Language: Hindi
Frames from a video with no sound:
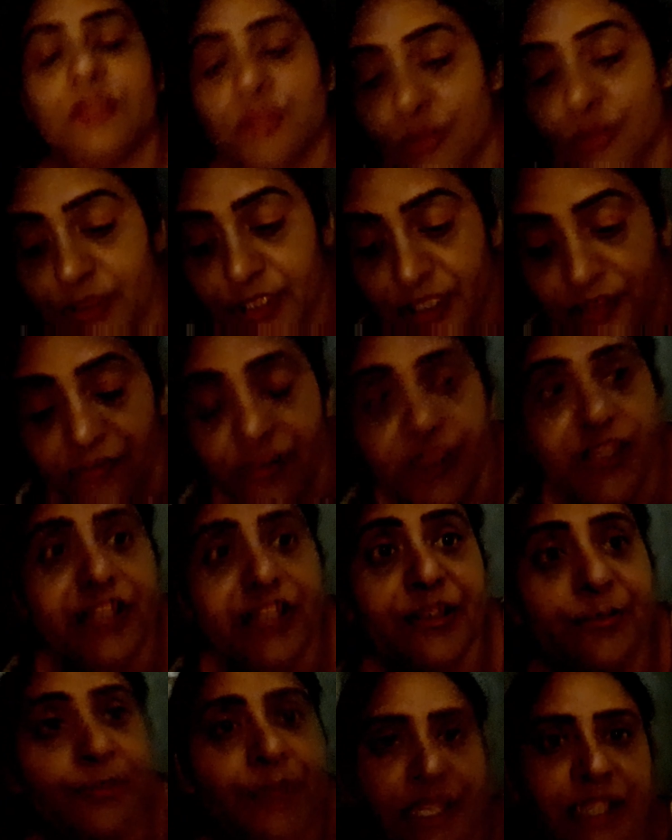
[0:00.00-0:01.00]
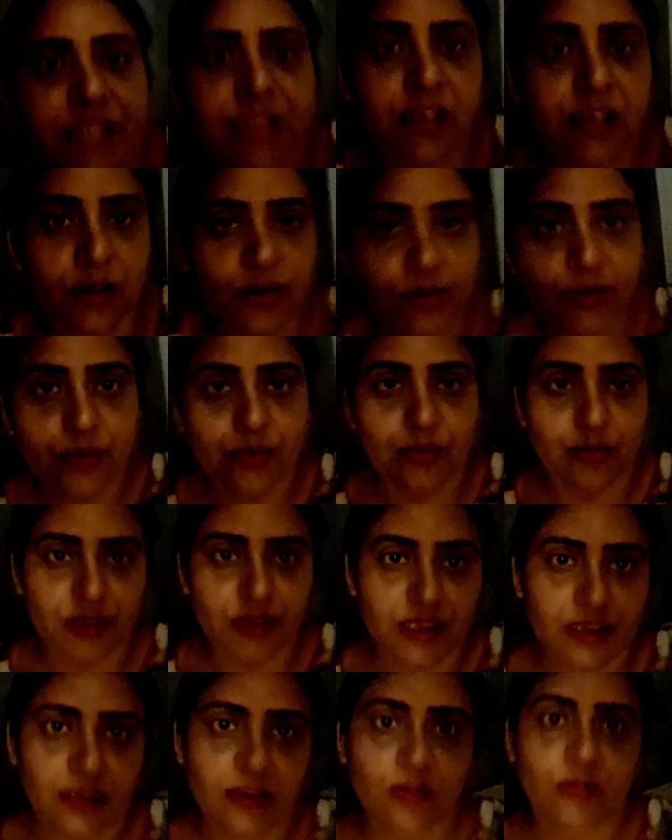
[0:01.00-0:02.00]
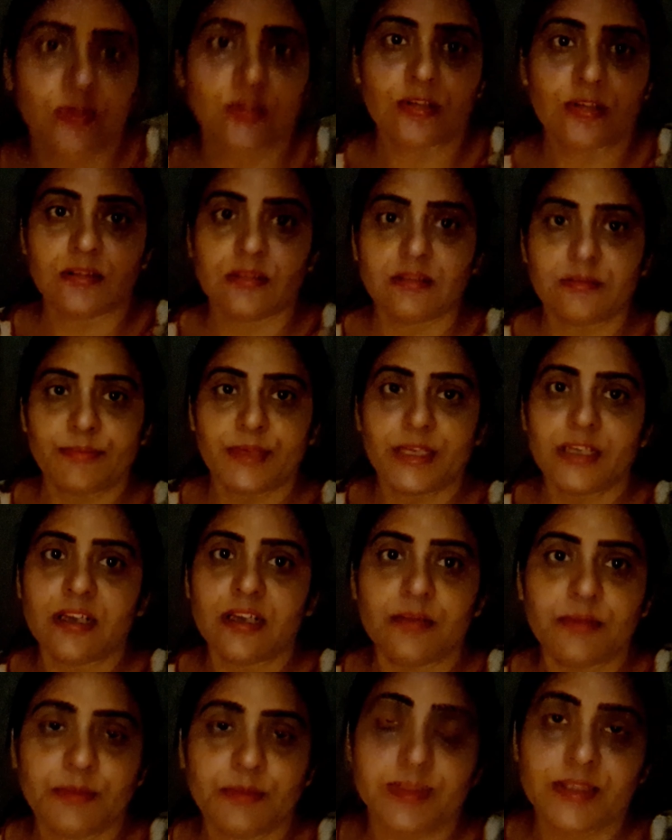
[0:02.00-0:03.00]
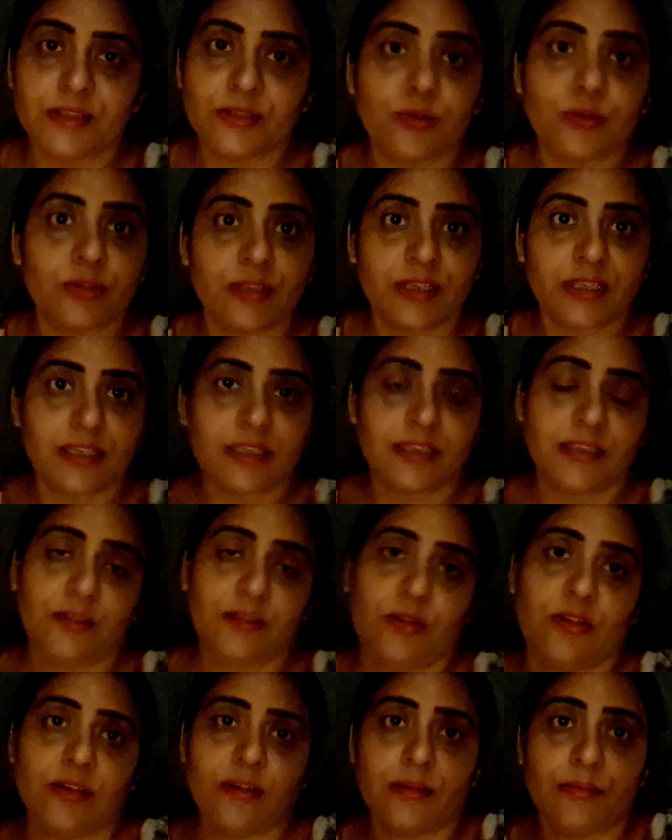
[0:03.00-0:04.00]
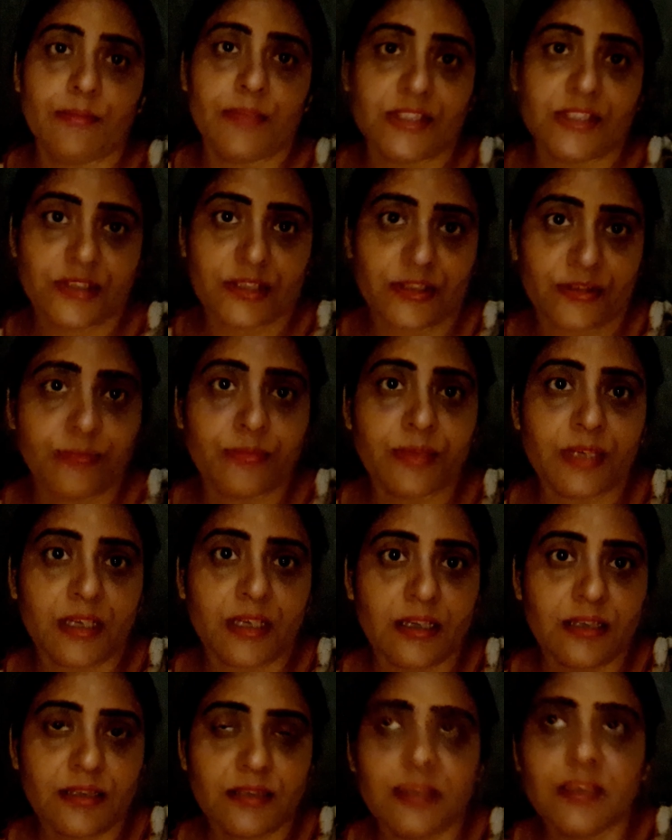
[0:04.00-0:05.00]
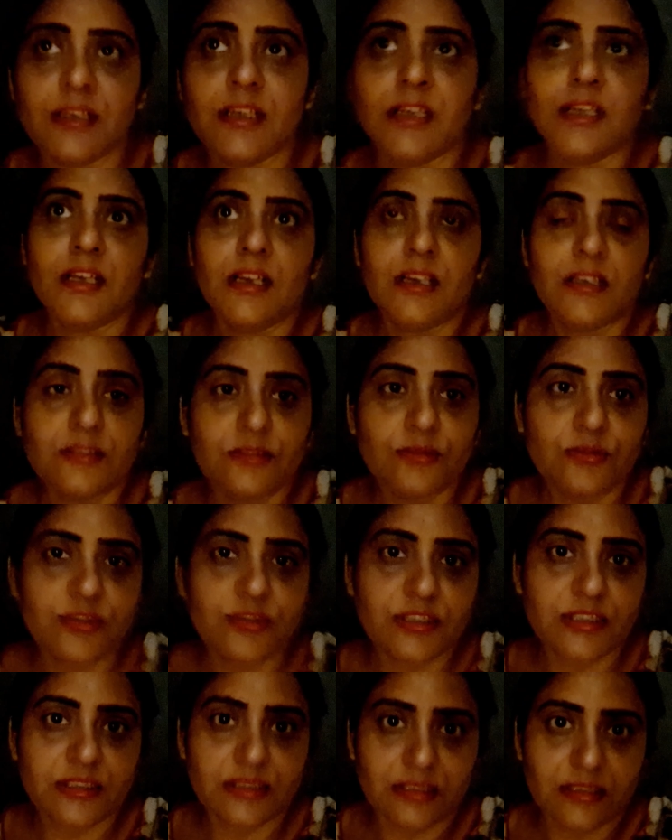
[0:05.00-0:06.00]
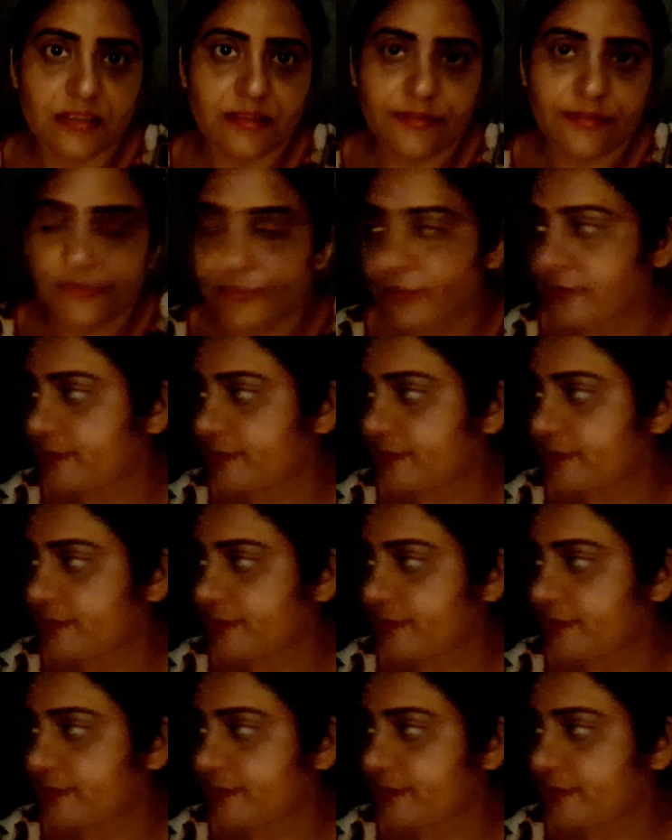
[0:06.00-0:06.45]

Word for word: तो इन्वर्टर भी डाउन हो गया और पंखा भी बंद हो गया है और अब मैं जा रही हूँ बाहर दूसरी तरफ